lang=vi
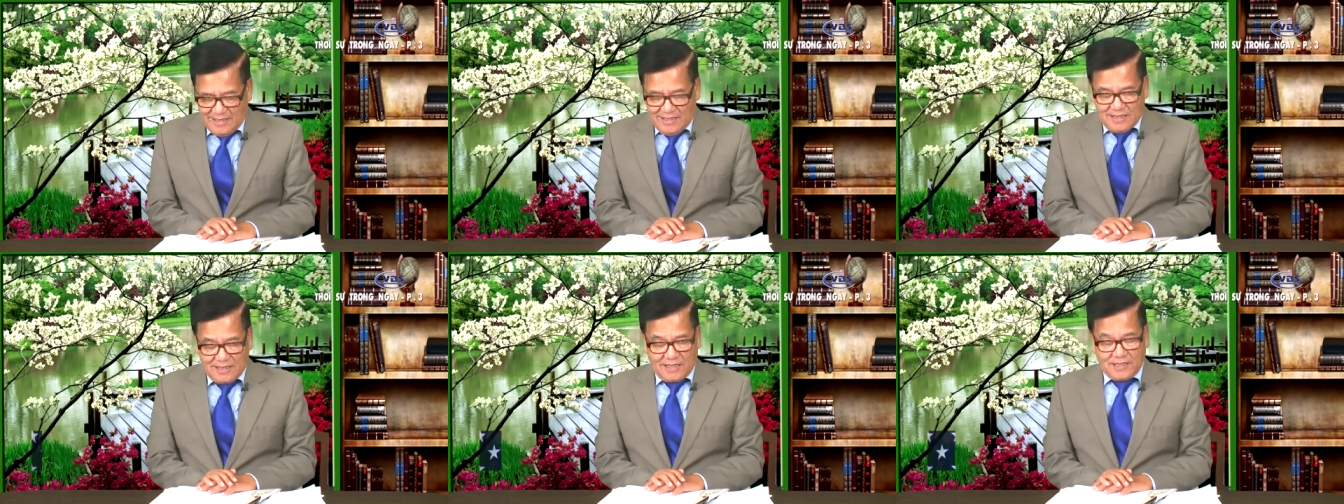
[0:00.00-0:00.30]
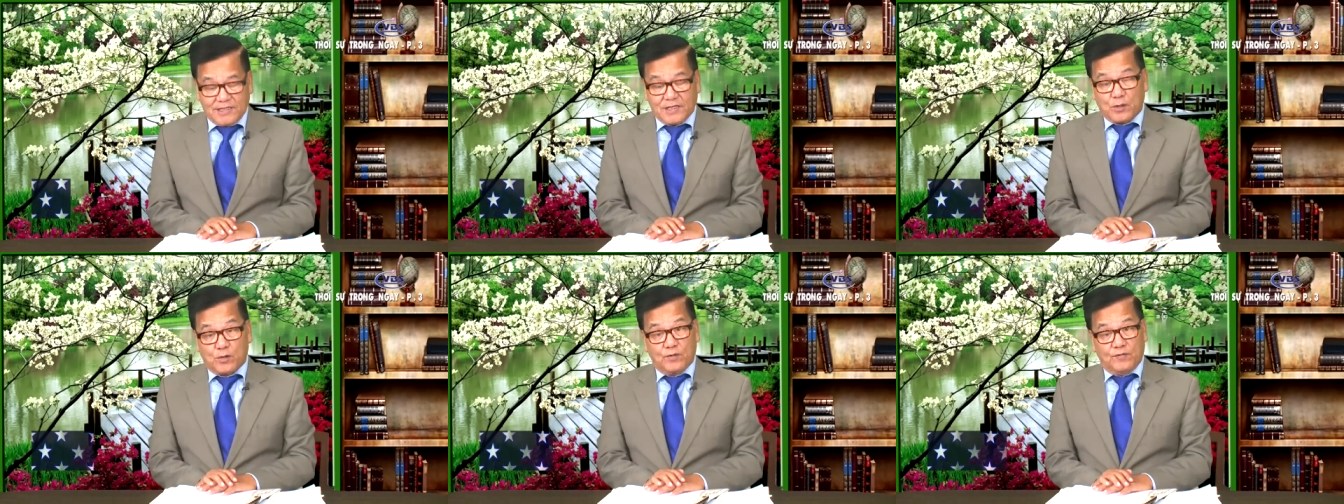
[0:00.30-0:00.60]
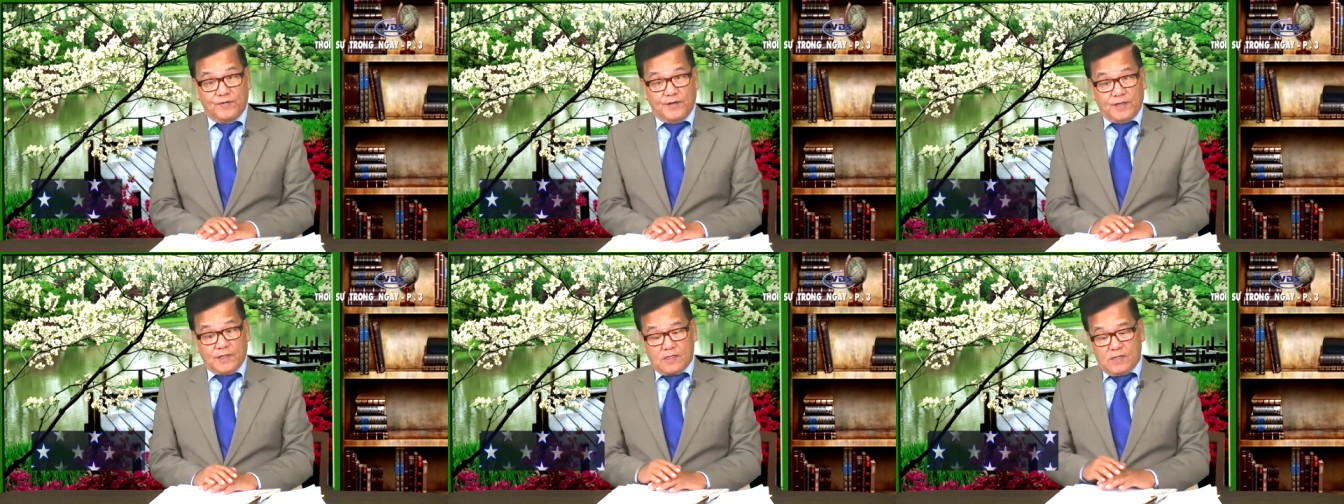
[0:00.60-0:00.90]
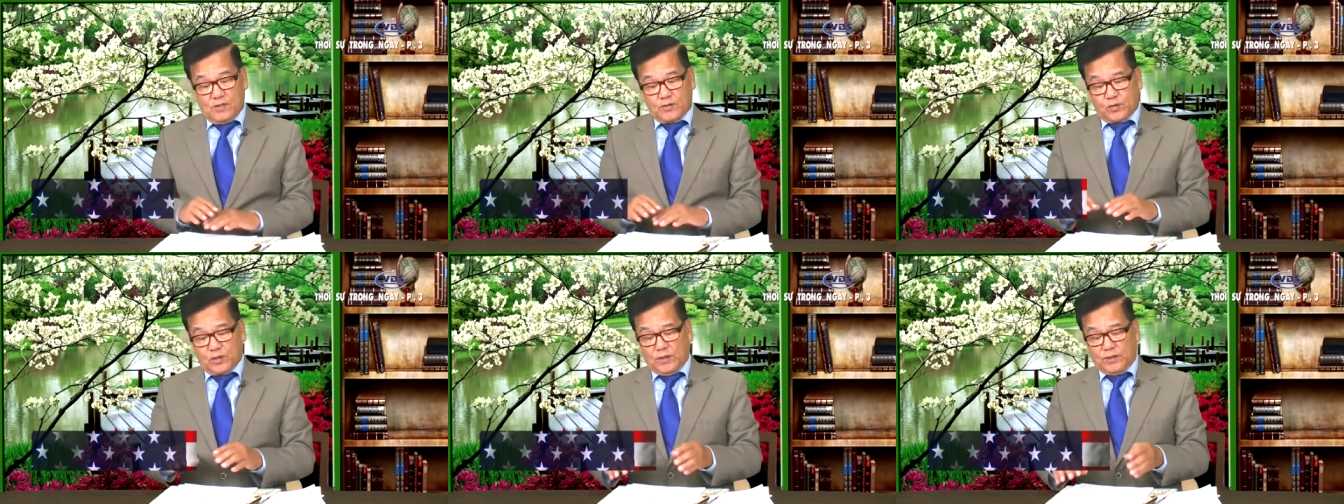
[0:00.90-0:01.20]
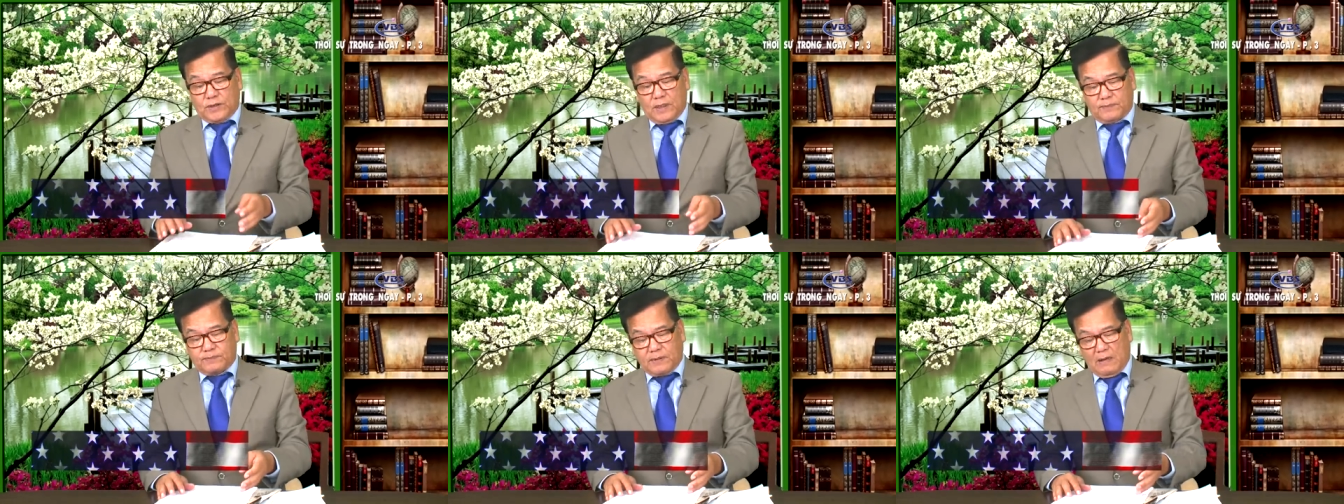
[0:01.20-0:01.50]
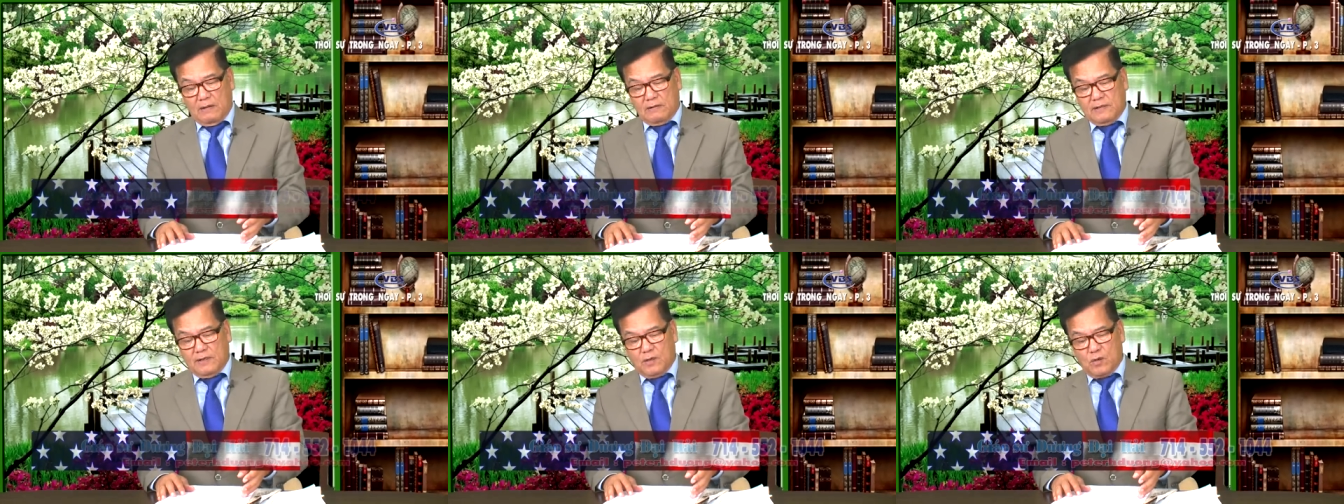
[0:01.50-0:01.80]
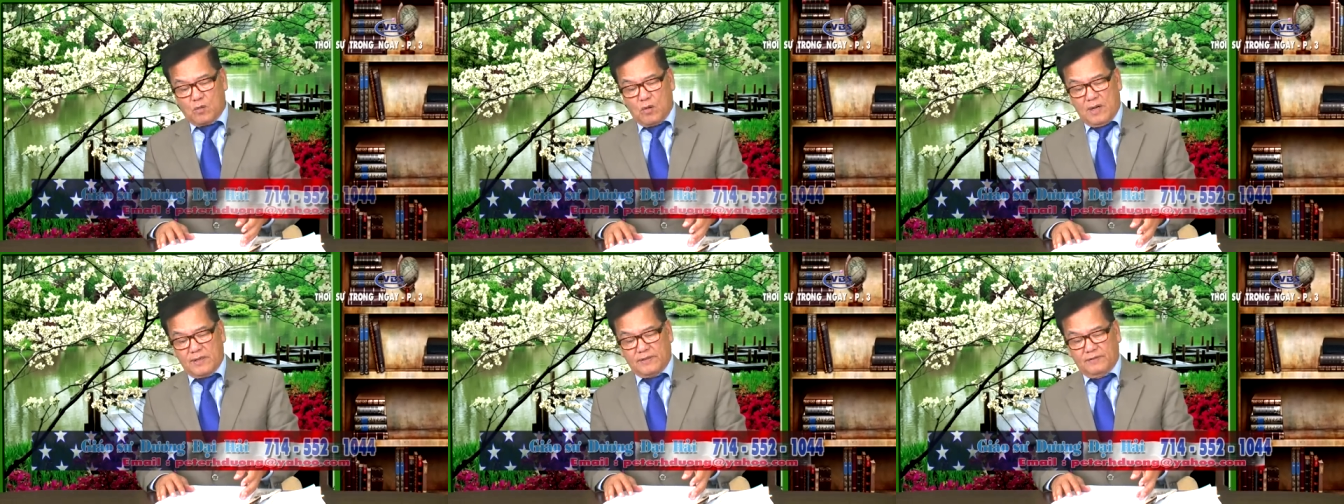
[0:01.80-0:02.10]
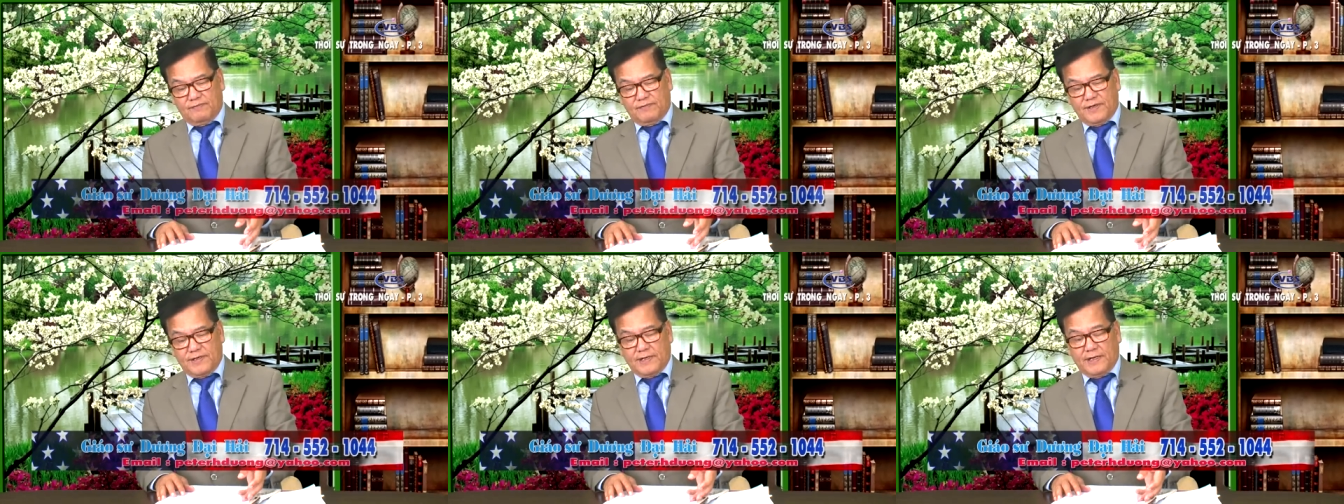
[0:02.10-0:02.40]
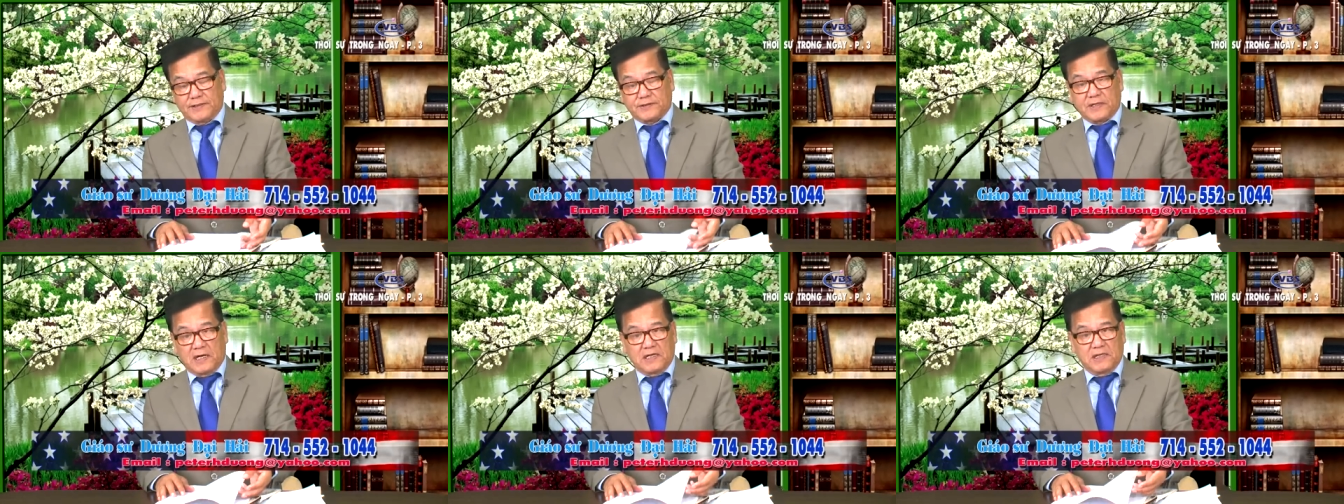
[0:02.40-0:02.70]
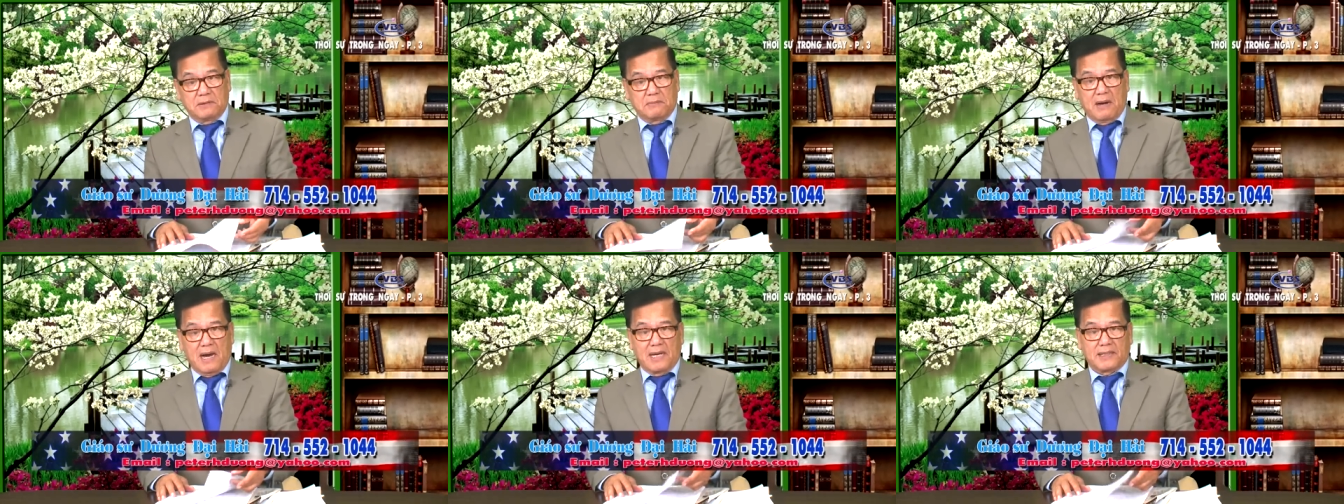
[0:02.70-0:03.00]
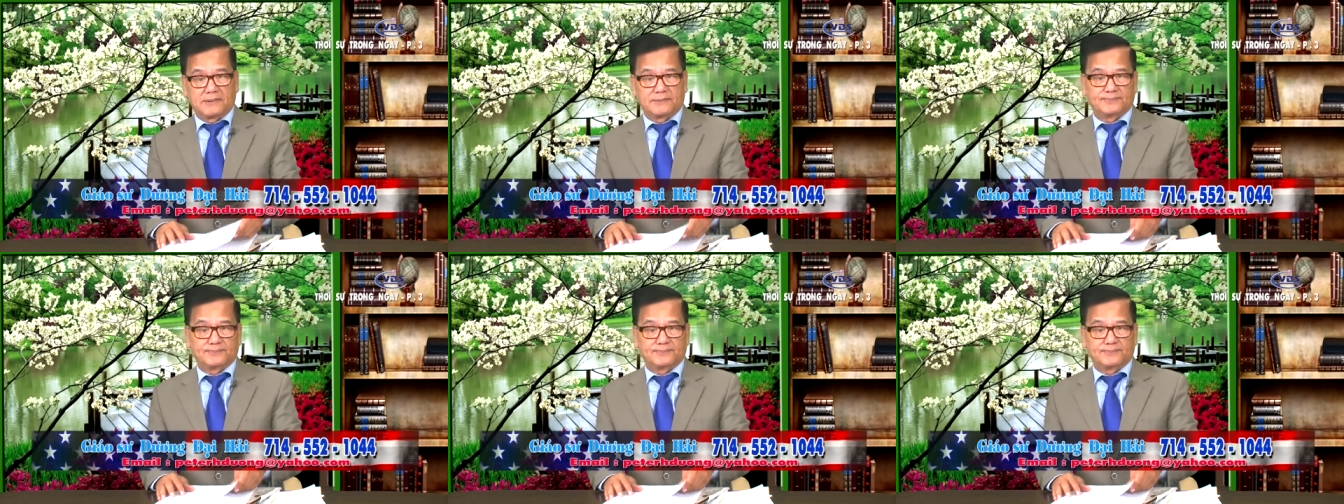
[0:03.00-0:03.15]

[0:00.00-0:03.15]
Kính thưa quý vị, câu chuyện tiếp theo liên quan đến vấn đề Taliban.